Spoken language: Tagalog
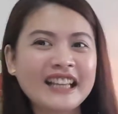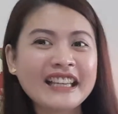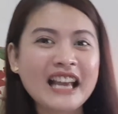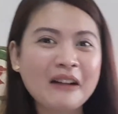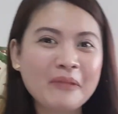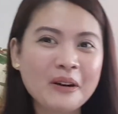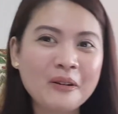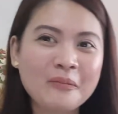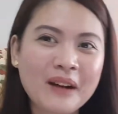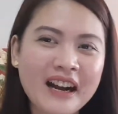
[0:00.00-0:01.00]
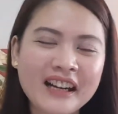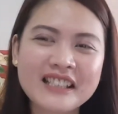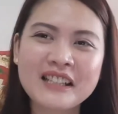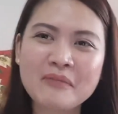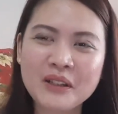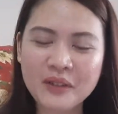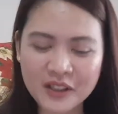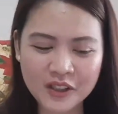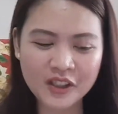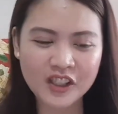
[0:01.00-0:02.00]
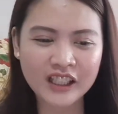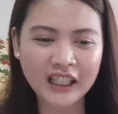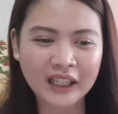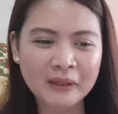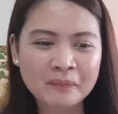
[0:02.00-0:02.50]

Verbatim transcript: ang yabang ko pa kasi may question siya na,